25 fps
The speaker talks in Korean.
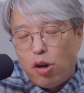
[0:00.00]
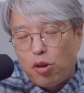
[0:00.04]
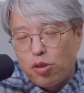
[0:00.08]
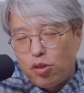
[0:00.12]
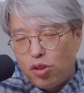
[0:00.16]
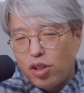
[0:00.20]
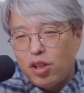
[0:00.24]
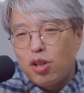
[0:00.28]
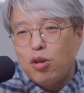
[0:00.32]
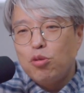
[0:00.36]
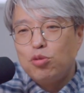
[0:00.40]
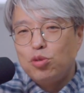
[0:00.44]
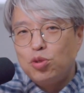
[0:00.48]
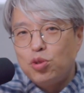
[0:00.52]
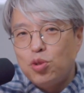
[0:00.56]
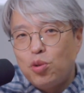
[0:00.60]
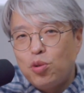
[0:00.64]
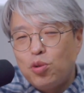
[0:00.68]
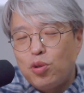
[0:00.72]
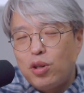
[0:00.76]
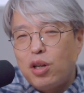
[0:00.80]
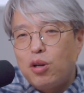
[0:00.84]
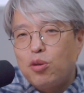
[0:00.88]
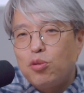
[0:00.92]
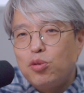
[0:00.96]
어떻게
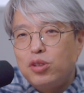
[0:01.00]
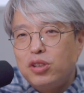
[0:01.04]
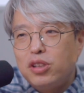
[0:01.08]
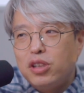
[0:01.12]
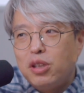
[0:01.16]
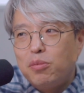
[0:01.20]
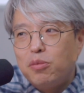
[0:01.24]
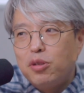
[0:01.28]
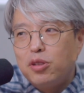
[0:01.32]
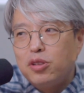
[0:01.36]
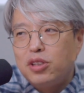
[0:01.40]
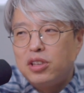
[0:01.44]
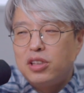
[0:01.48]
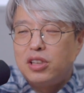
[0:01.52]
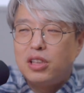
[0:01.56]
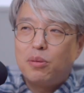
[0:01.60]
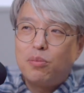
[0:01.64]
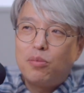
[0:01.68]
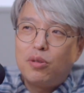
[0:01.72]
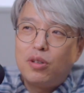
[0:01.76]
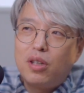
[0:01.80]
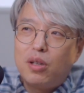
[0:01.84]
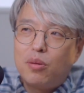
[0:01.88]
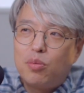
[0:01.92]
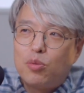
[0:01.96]
운용을 하고 있냐면
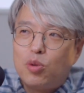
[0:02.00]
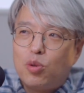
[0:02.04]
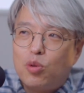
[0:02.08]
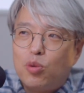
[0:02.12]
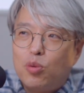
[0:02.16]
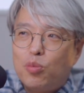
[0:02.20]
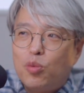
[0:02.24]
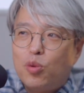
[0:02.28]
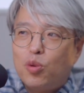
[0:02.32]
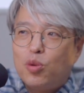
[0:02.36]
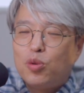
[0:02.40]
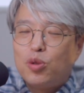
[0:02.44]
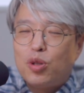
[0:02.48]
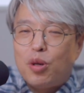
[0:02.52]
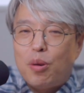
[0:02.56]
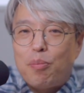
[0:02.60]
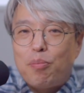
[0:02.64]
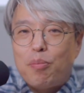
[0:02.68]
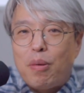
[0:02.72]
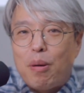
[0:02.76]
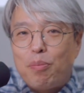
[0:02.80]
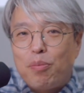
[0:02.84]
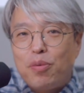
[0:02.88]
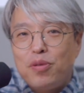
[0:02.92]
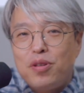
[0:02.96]
지난번에
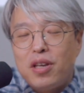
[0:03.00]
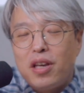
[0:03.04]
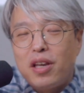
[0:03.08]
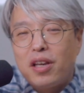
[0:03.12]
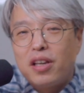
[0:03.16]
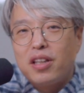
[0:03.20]
또뭐몇번 예,